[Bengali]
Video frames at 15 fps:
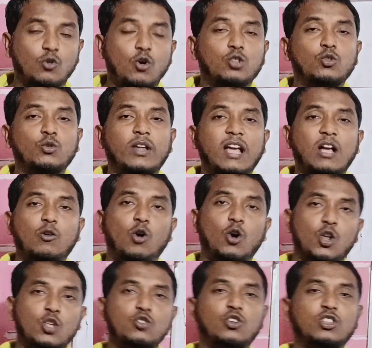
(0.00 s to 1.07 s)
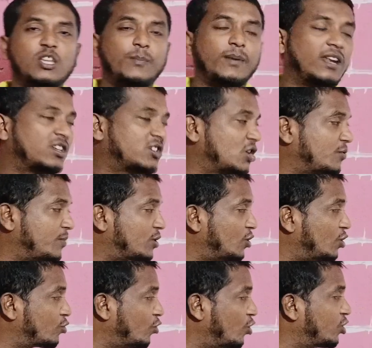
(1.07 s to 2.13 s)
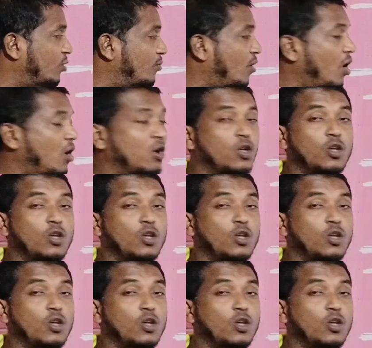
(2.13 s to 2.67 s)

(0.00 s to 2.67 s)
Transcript: কত টাকা খরচ হতে পারে শেষ বিষয়টি তুলে দেবো